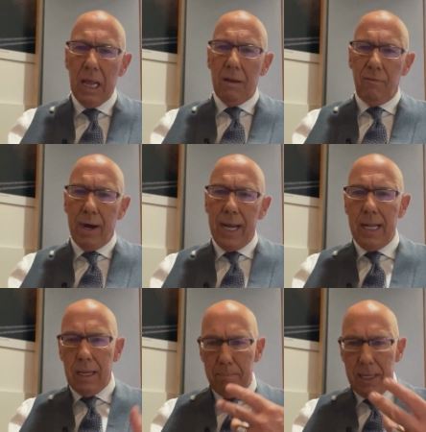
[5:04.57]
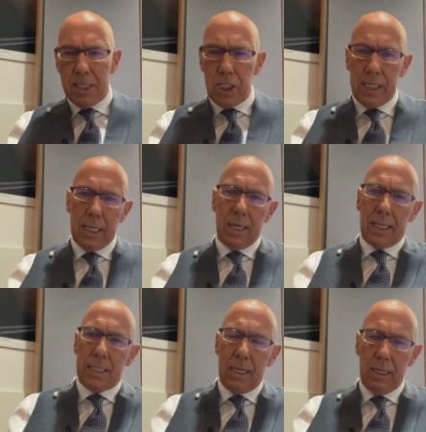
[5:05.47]
weil damit sich der
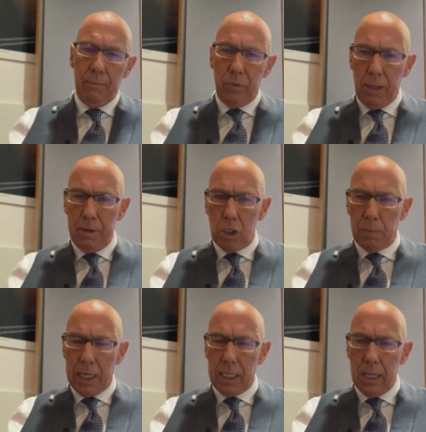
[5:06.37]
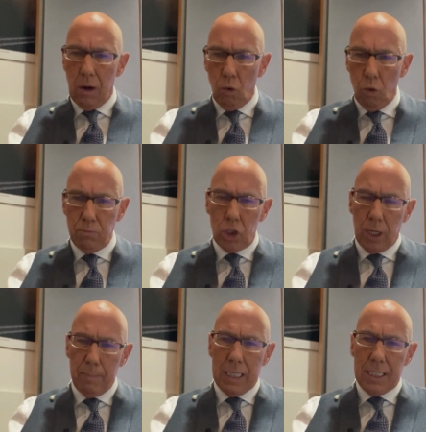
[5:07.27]
DAX halt eben dementsprechend nach oben
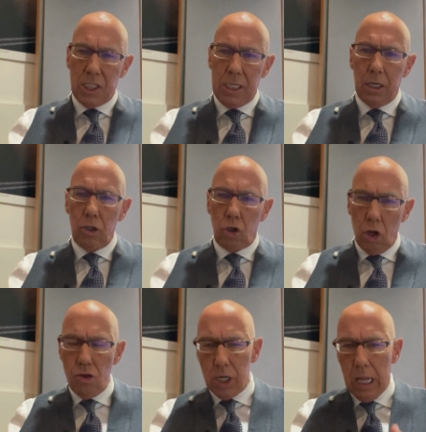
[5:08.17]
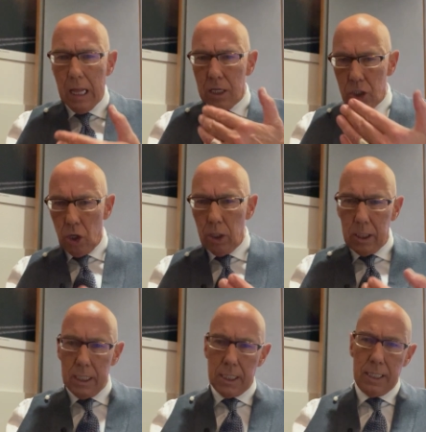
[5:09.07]
stabilisieren könnte. Sollte
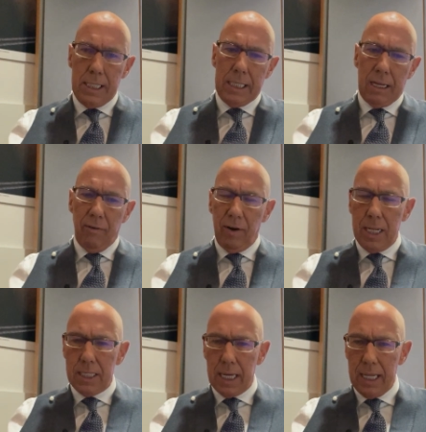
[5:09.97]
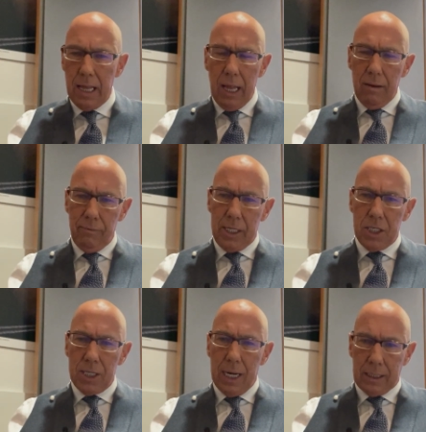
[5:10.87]
das nicht der Fall sein, wie
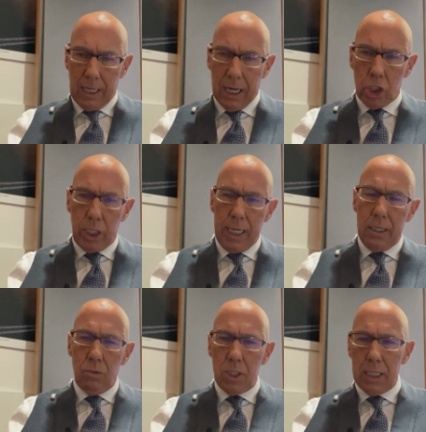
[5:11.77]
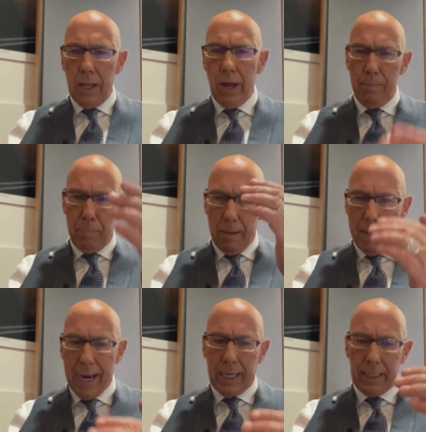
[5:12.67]
gesagt, da stehen uns dann ein paar
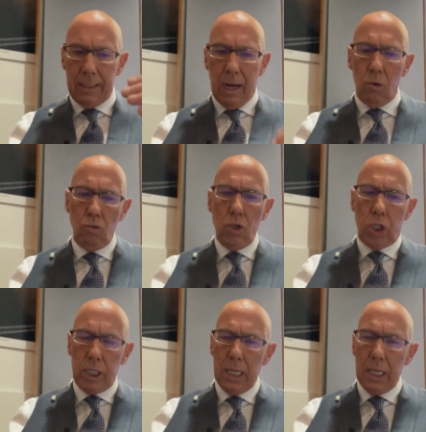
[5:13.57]
Marken nach unten